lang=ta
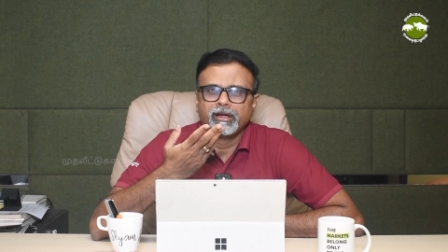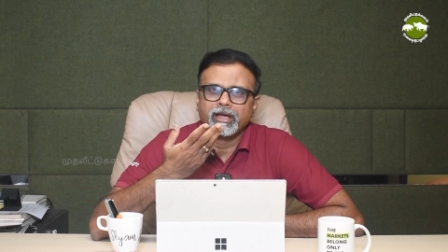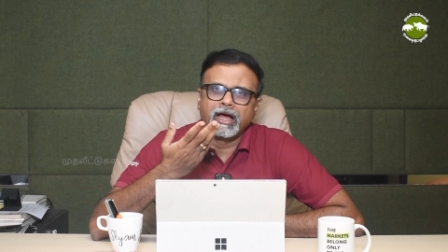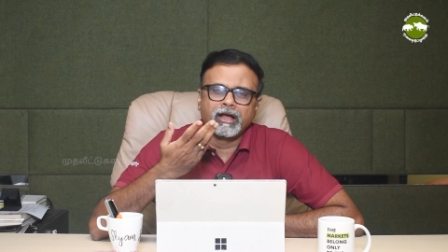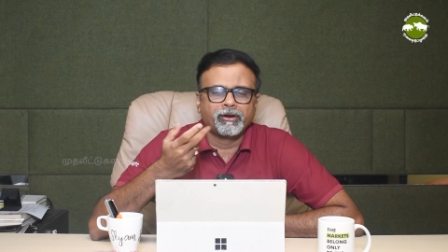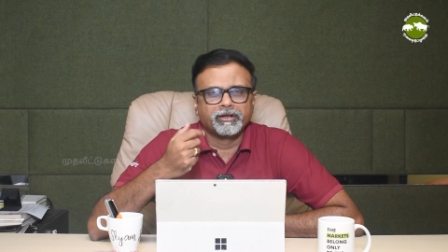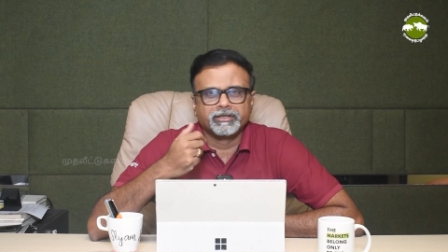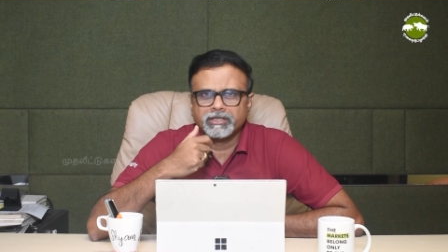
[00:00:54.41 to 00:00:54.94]

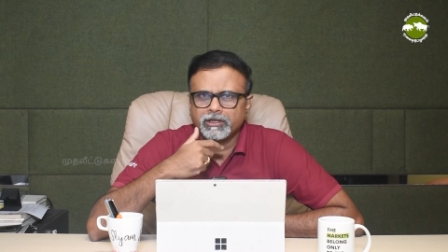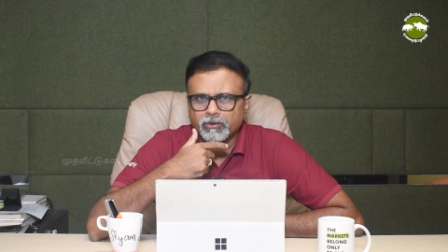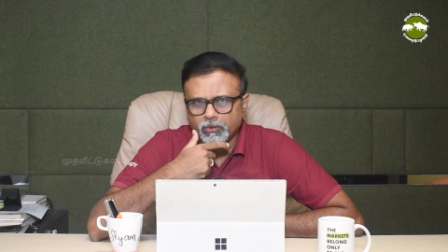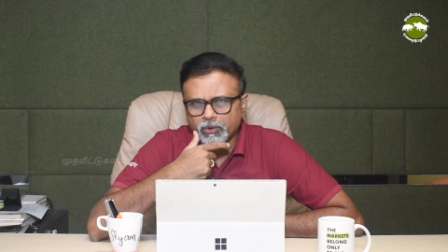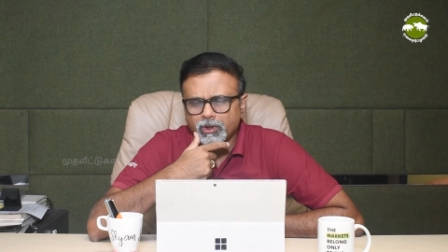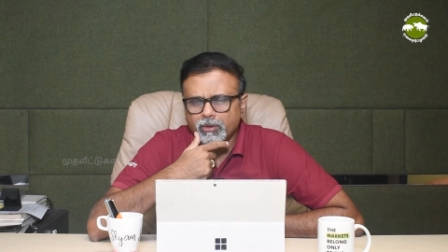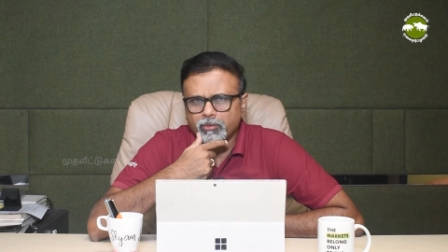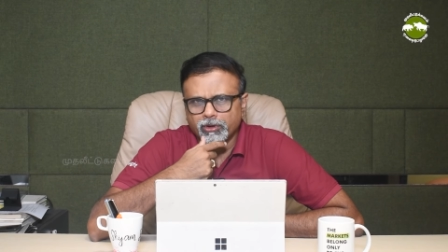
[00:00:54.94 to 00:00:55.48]
யாரும் ரிசல்ட்
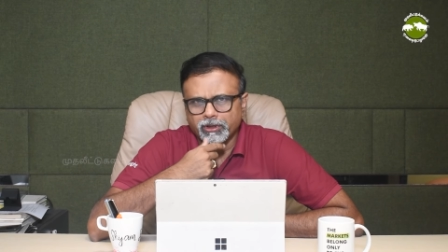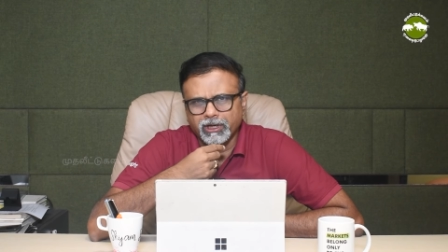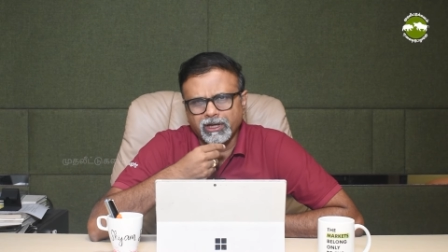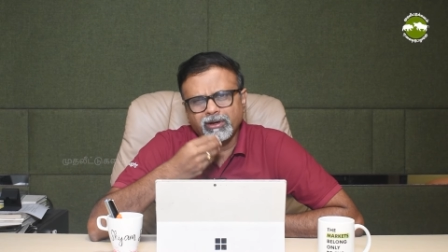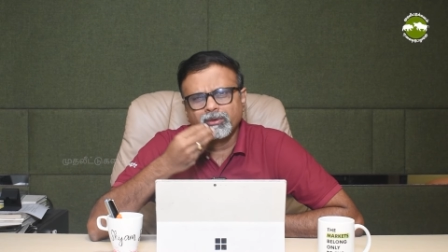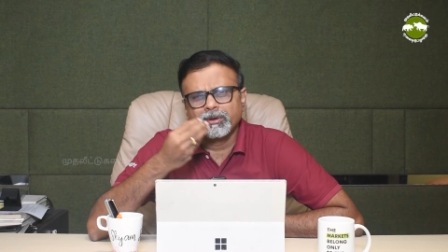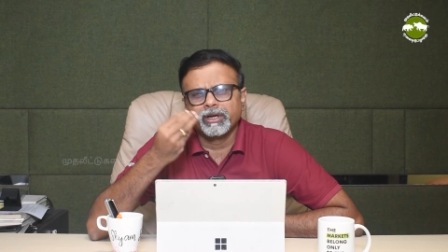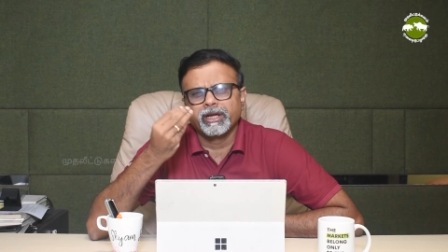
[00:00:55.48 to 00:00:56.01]
கொடுக்க போகிறதுல
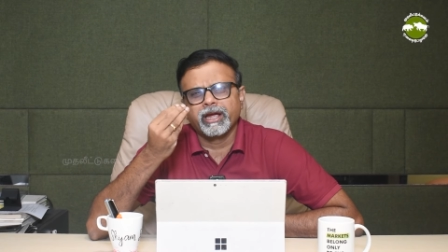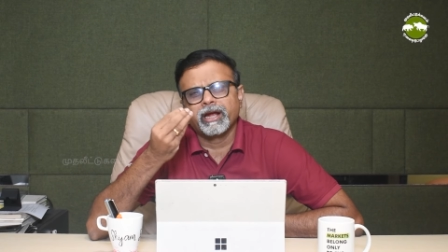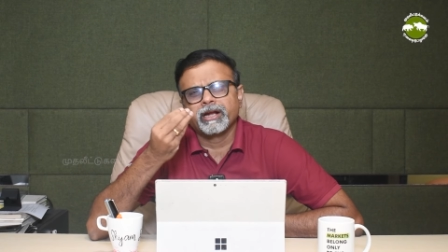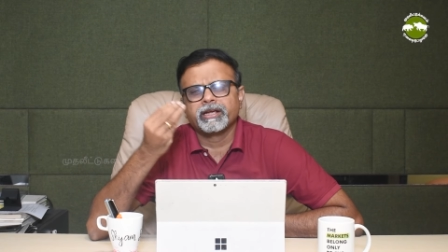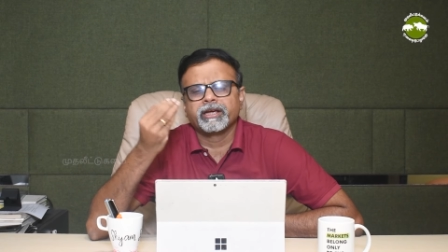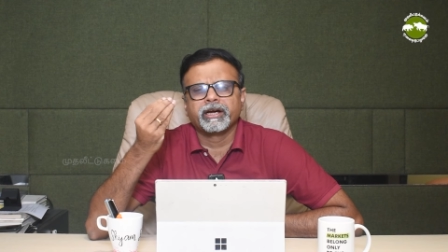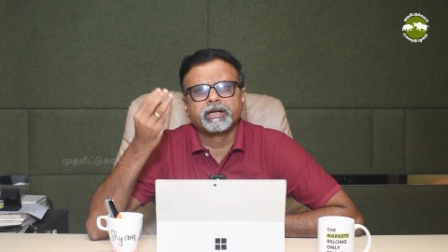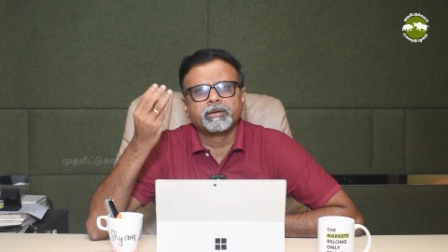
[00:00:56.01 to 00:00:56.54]
ஒரு
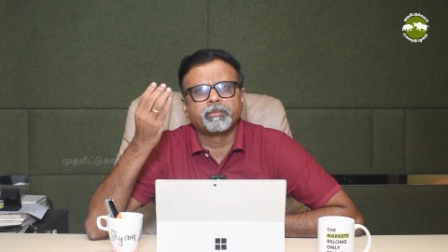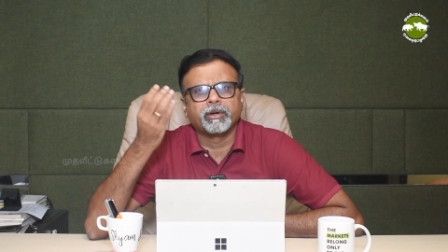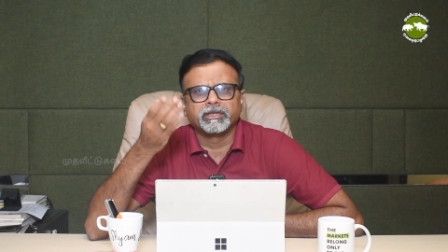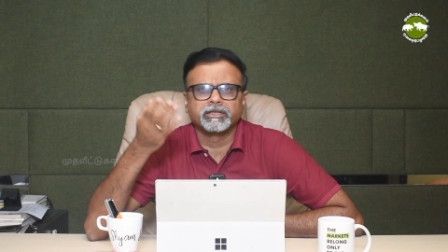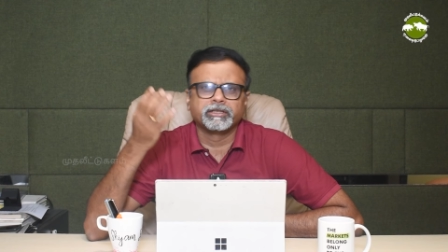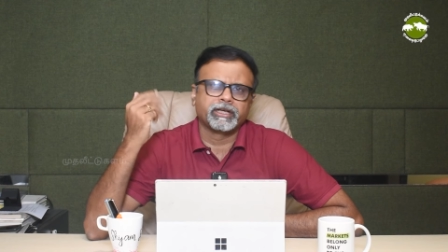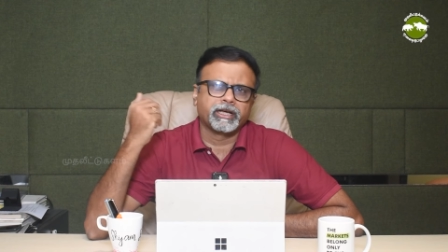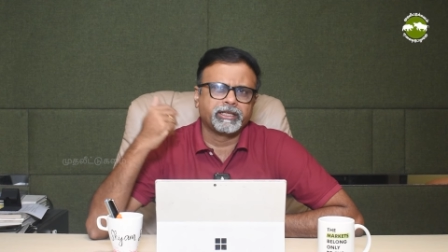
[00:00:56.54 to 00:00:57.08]
ஏழு எட்டு
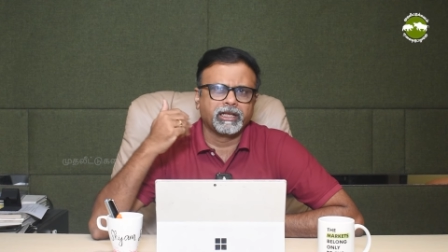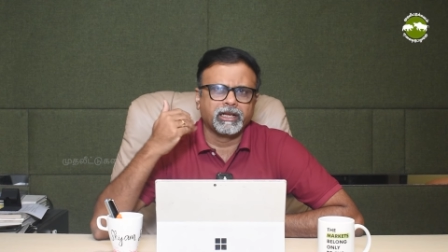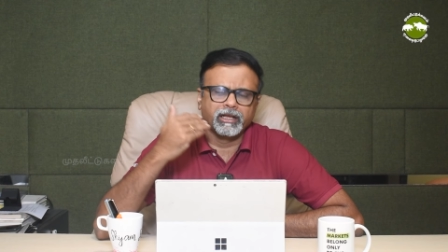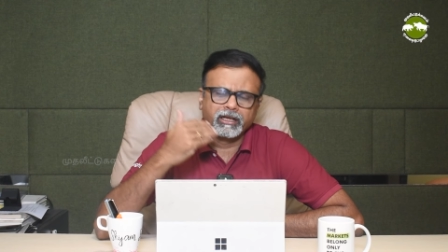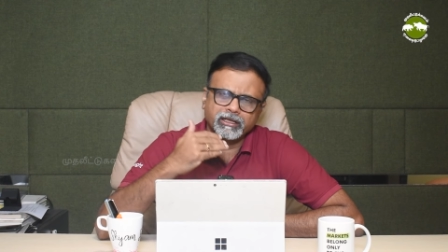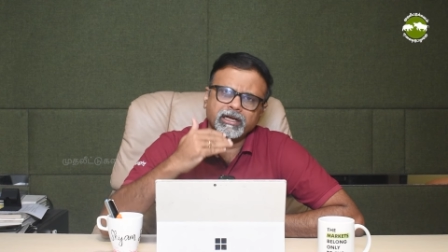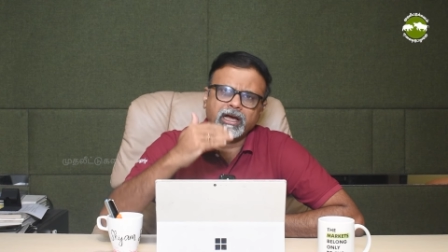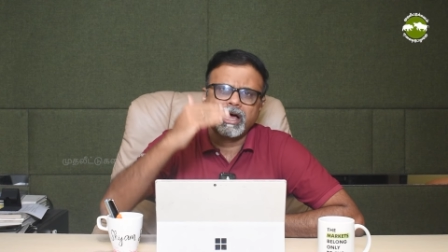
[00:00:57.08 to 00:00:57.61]
பத்து
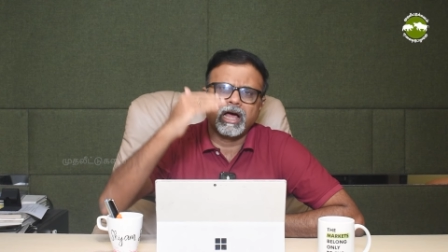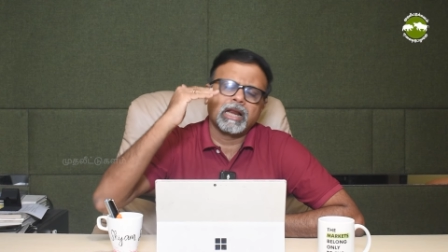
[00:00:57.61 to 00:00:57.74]
தேதியிலிருந்து